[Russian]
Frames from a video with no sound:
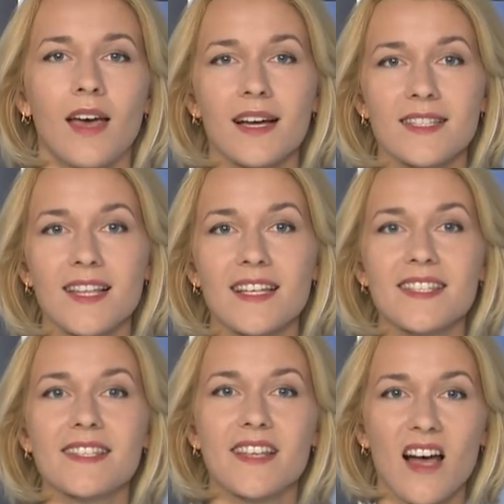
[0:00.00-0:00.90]

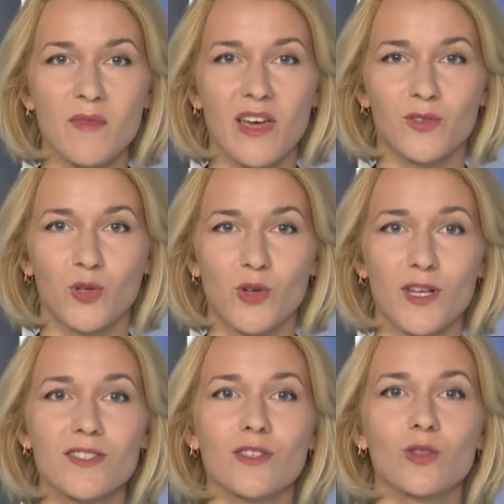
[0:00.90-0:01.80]
Кстати, сами
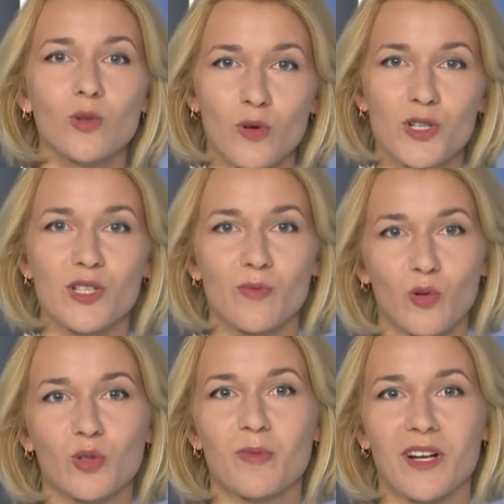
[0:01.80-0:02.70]
автоюристы тоже
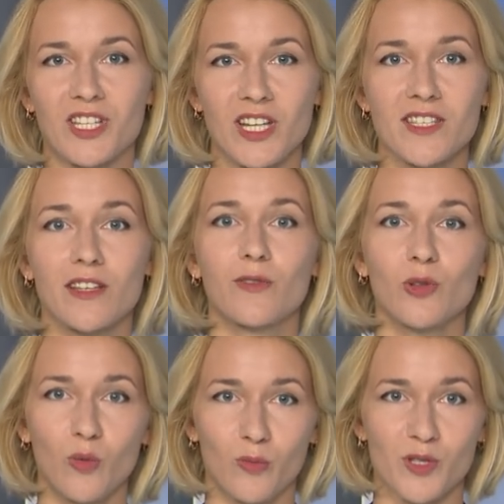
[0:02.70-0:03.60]
смогут обращаться к
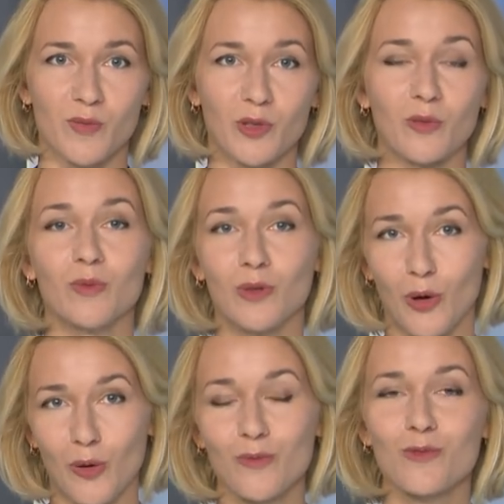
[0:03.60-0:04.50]
финомбудсмену,
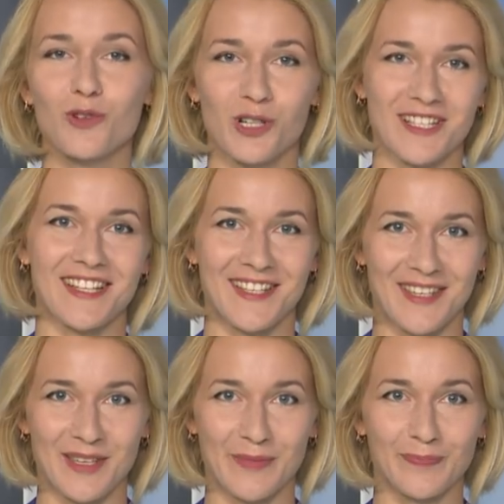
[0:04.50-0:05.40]
но уже за
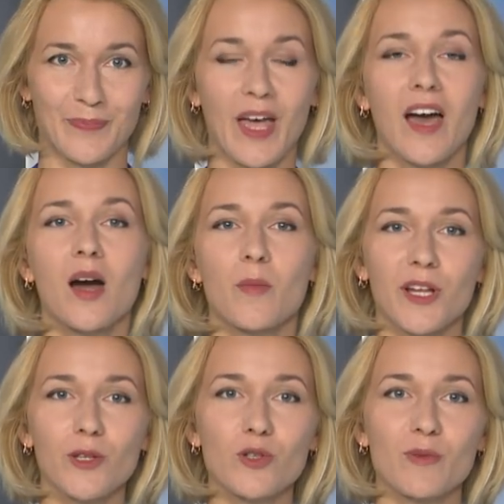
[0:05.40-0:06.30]
деньги.
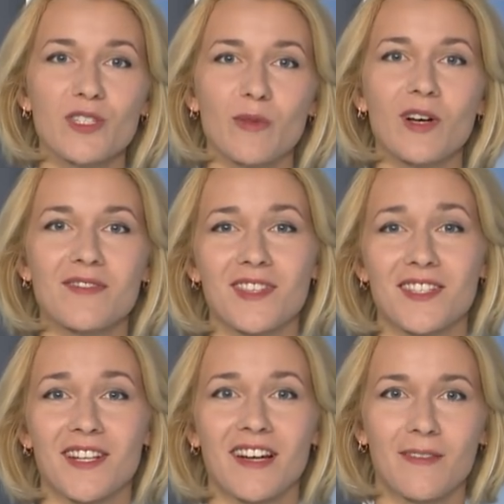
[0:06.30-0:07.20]
Продолжим тему
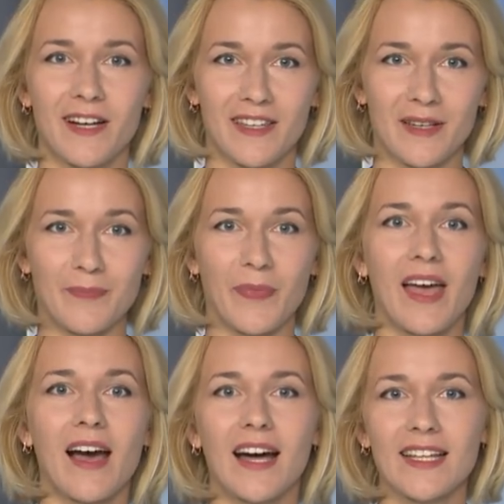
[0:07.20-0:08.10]
страхования.
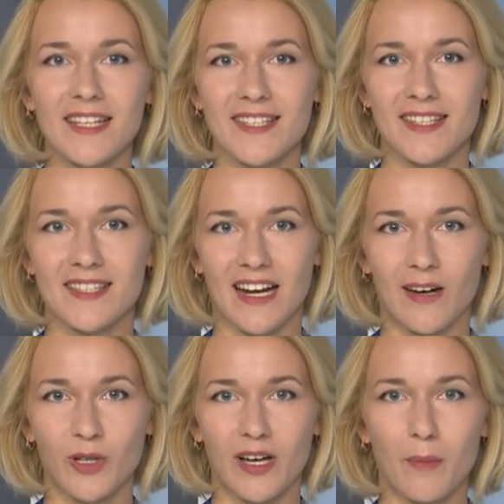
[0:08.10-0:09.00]
Аналитики
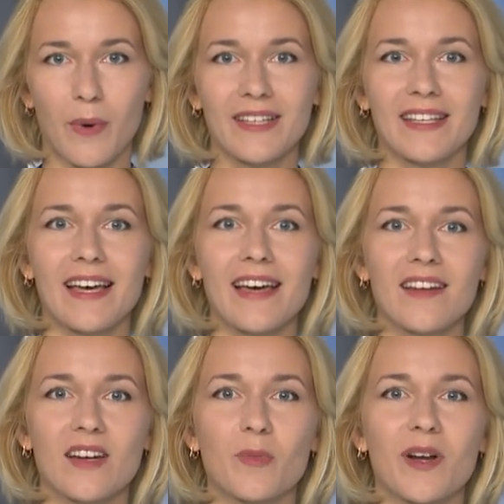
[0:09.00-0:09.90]
страховой компании
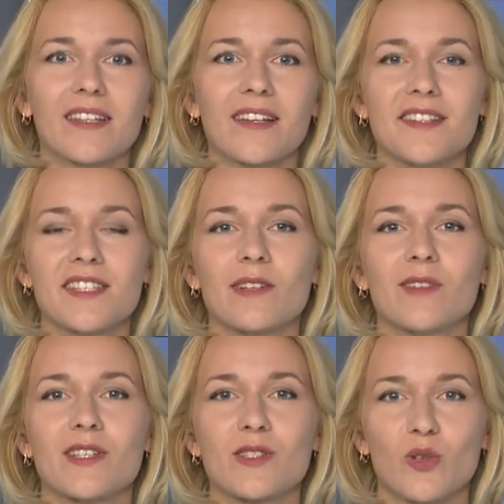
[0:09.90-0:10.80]
«Эрго»
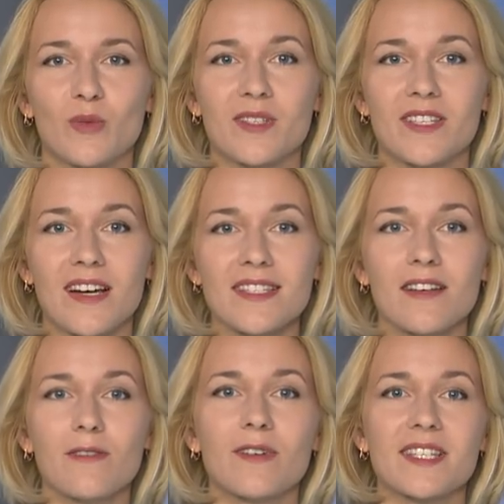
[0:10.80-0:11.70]
проанализировали стоимость
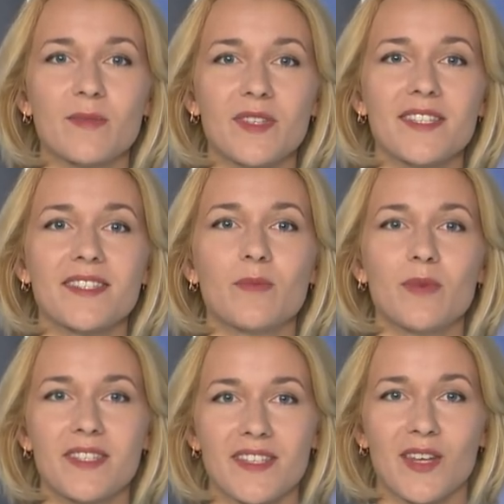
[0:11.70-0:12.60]
КАСКО в
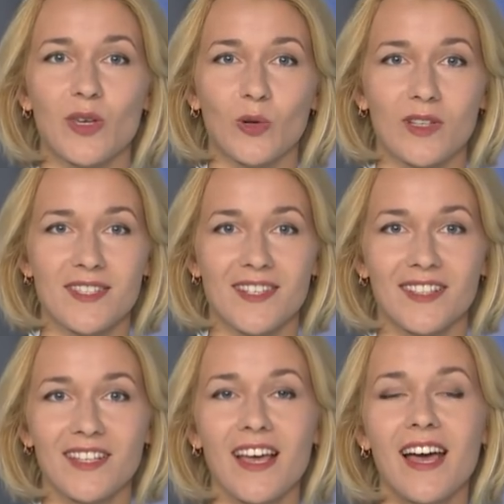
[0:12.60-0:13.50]
85 регионах
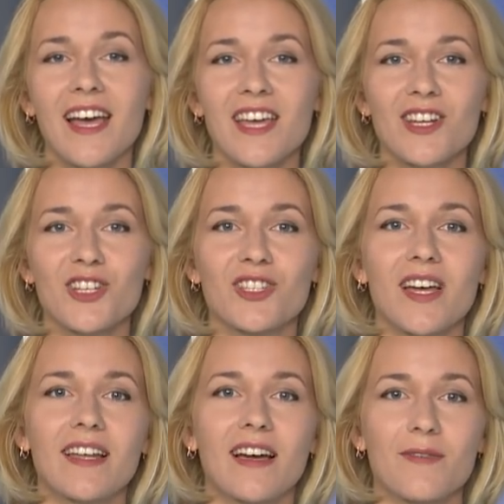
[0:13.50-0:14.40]
страны и
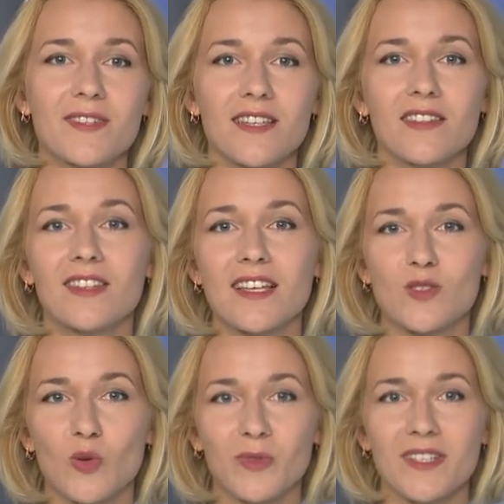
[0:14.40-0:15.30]
рассчитали коэффициент
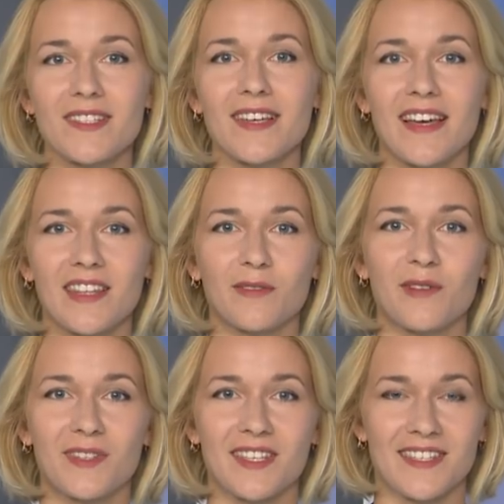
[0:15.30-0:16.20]
доступности этого
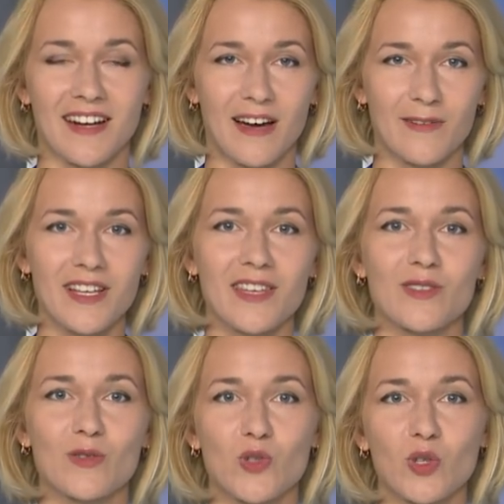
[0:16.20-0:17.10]
вида страхования
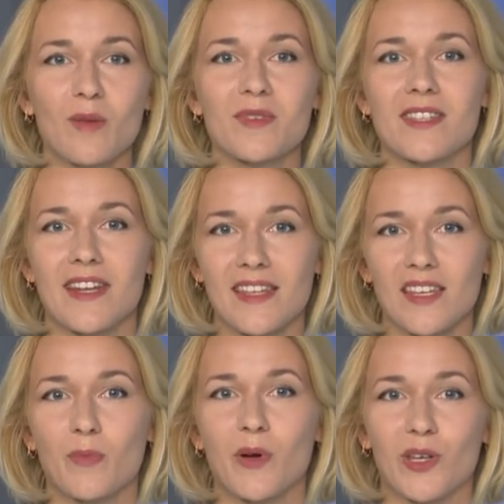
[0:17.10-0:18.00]
с учетом
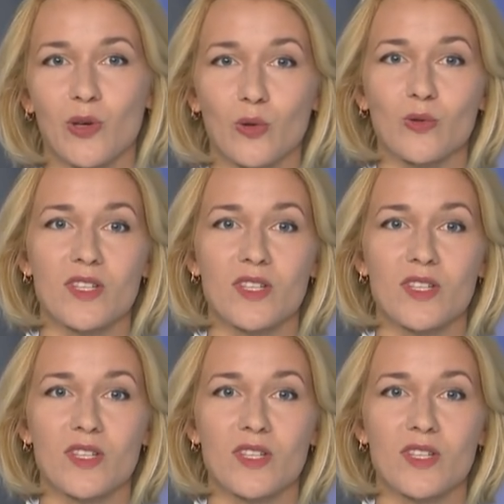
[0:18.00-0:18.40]
средних по региону